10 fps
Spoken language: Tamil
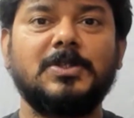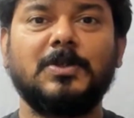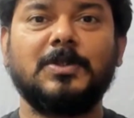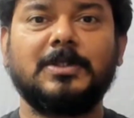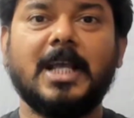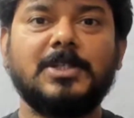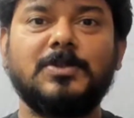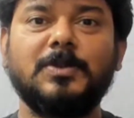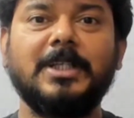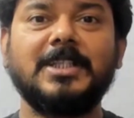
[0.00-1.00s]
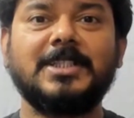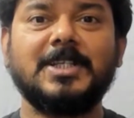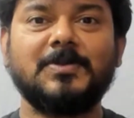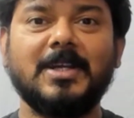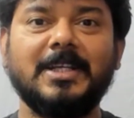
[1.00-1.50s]
ஸோ தேங்க்ஸ் டு ஹிதேஷ்
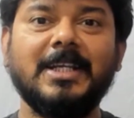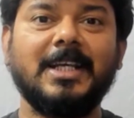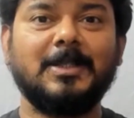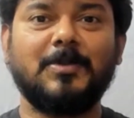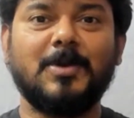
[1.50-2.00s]
அஸ்வானி இந்த